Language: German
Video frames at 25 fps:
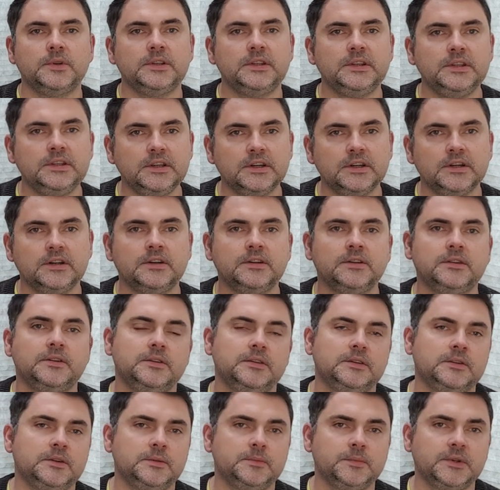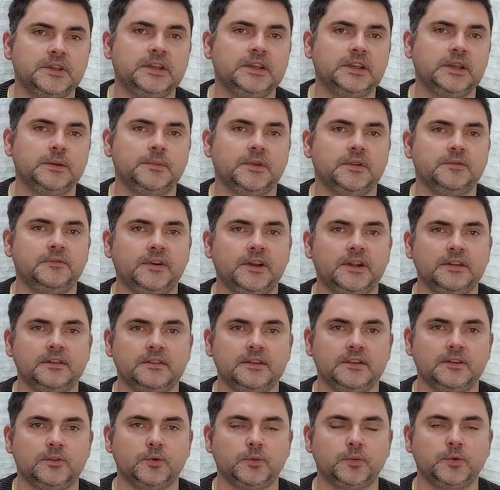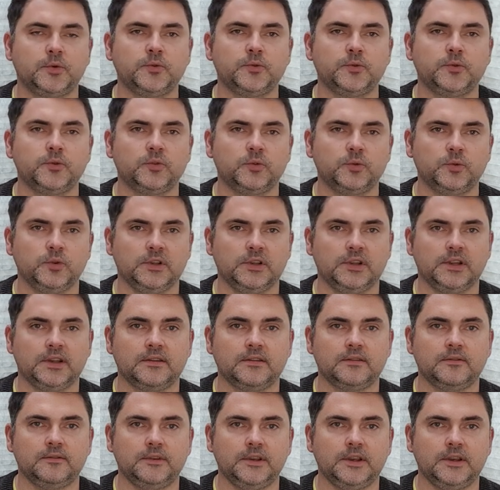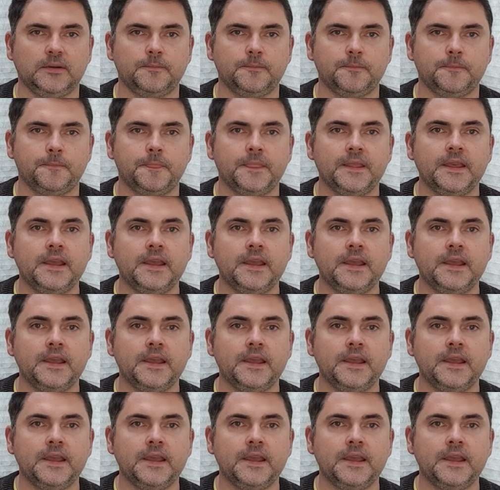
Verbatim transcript: hier ähm, gegebenenfalls nicht zur Prüfung zugelassen werden.